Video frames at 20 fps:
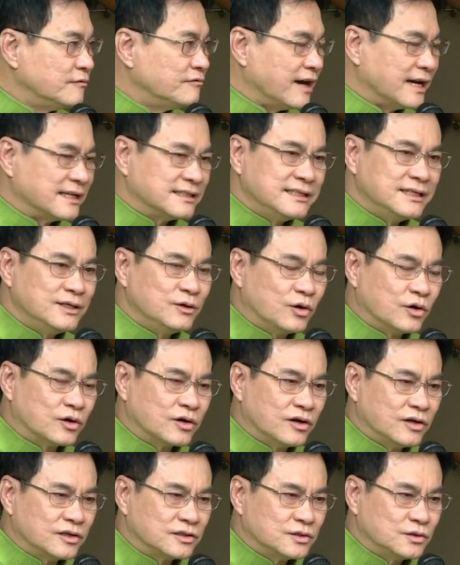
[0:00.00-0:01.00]
ฝ่ายที่หก
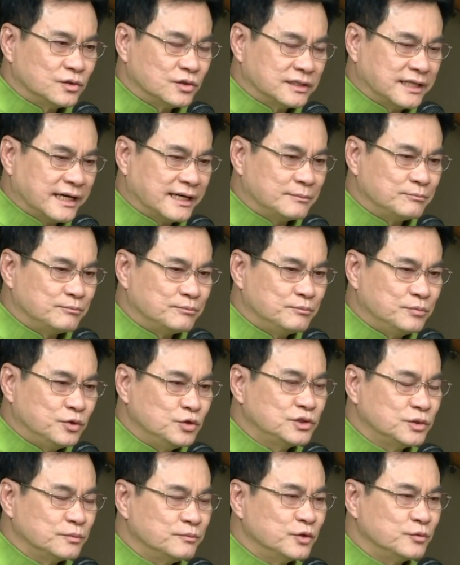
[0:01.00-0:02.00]
ก็ตัวแทน
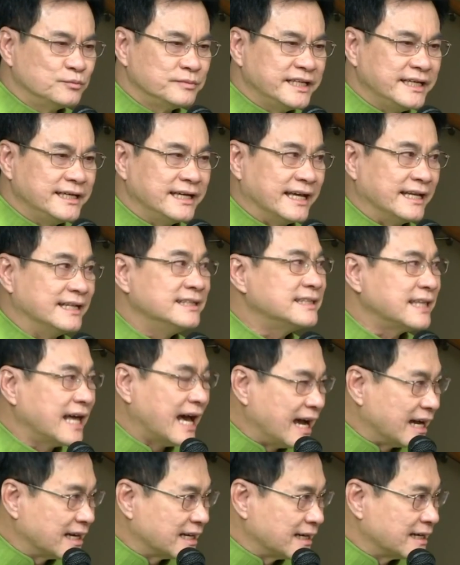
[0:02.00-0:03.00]
ผู้ชุมนุมที่เห็น
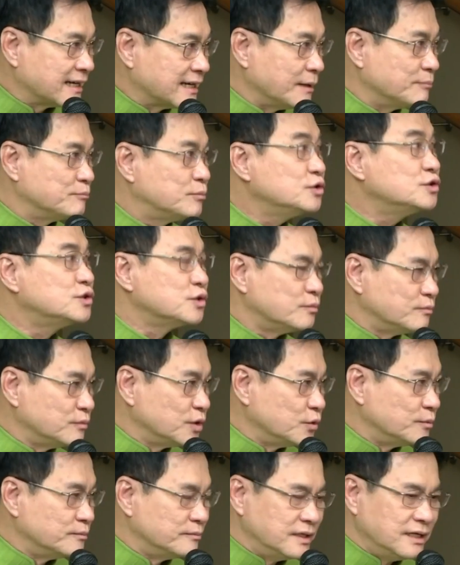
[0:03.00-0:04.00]
ต่างกับผู้ชุม
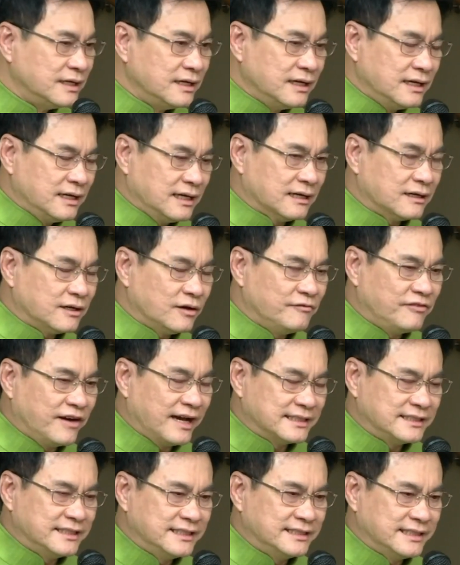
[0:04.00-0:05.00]
นุมแล้วก็
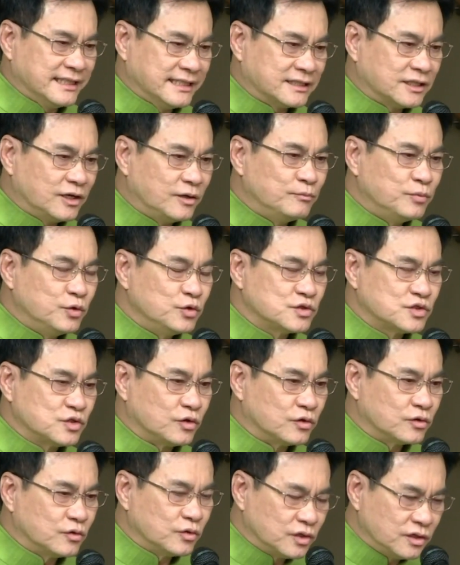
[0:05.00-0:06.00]
ฝ่ายที่เจ็ดก็ผู้ท
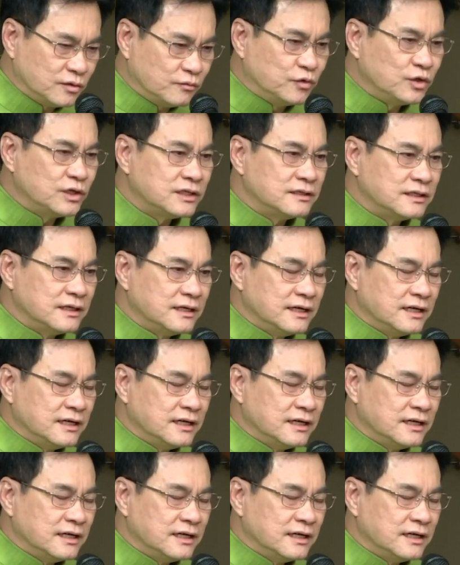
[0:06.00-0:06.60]
รงคุณวุฒิ